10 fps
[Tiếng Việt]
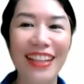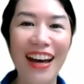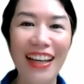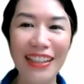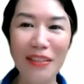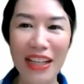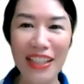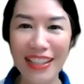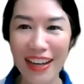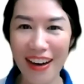rồi các bạn
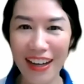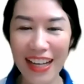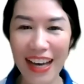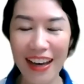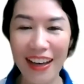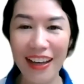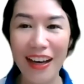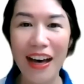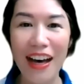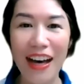cho trang hỏi là
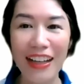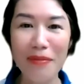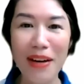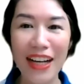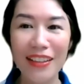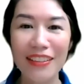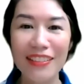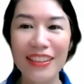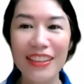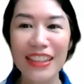à, các bạn
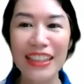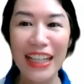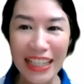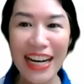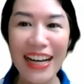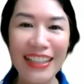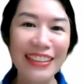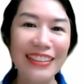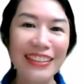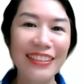nghĩ rằng
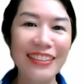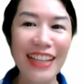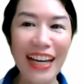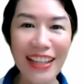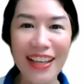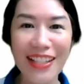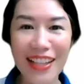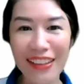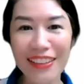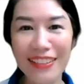cái gì
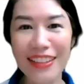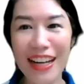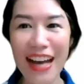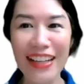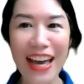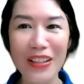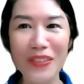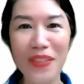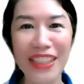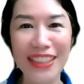sẽ ảnh hưởng đến làn da
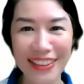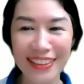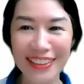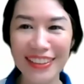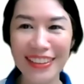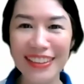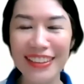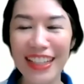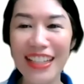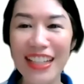của mình
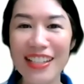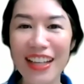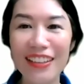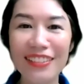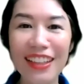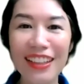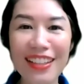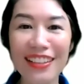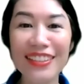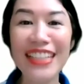cái gì sẽ ảnh hưởng đến cái
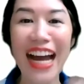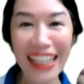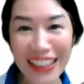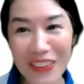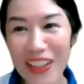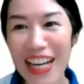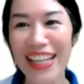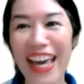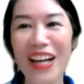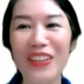sự trắng của cái làn
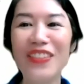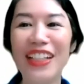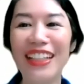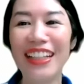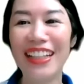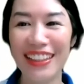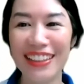da của mình đây này